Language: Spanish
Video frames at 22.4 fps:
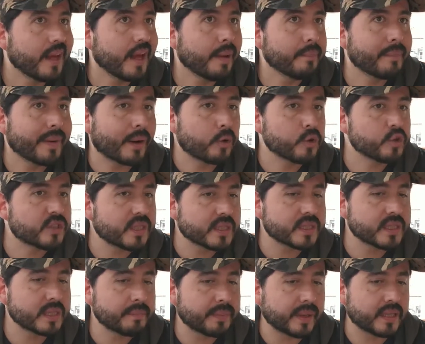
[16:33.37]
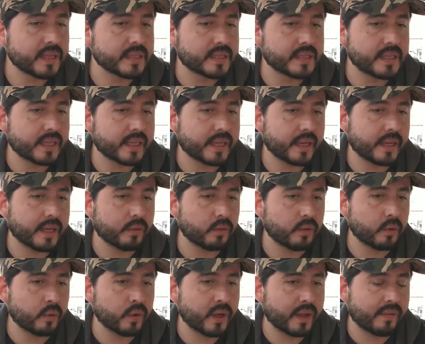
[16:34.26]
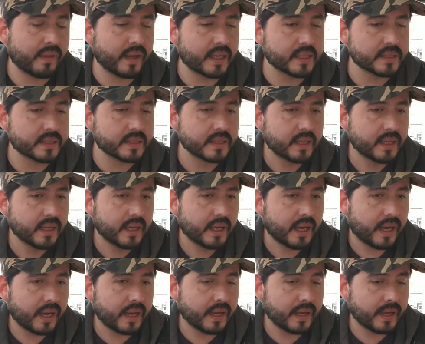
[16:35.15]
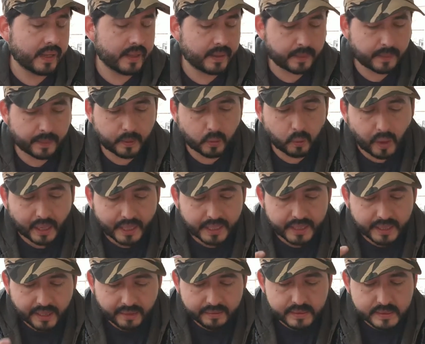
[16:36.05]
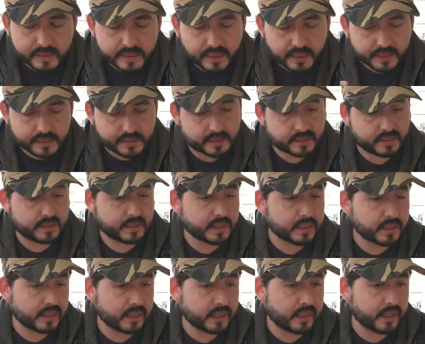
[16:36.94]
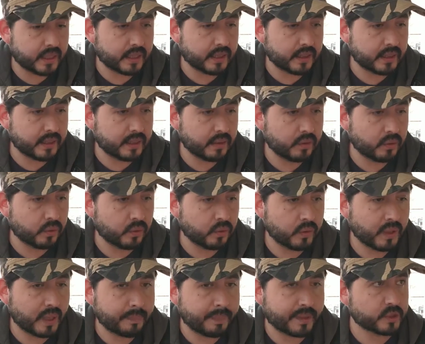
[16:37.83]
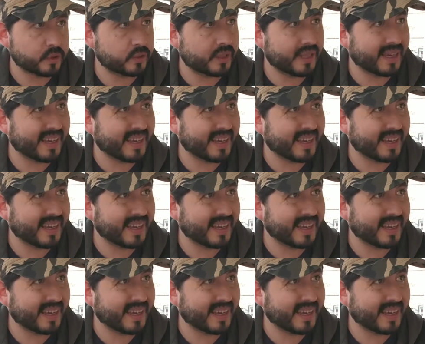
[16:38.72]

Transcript: Me gusta siempre decir que una de las eh, cualidades que necesita tener una persona